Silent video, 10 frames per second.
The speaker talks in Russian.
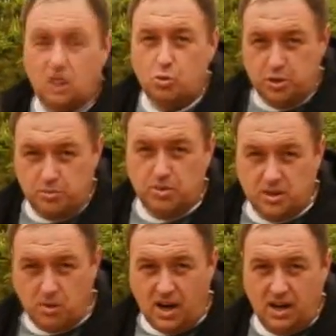она очень
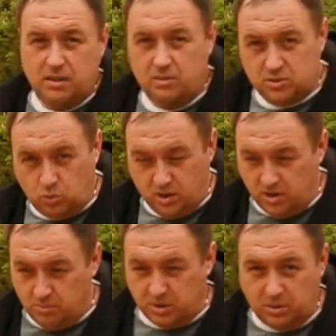минимальна,
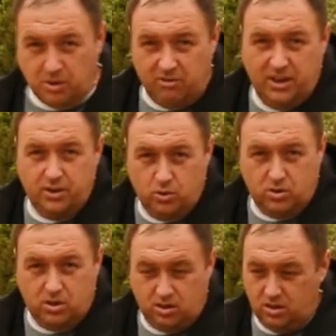только по
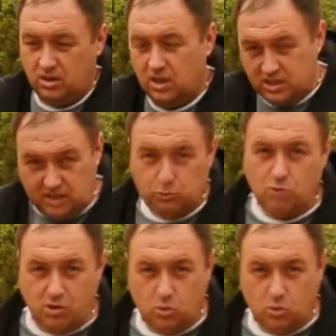направлению к сливной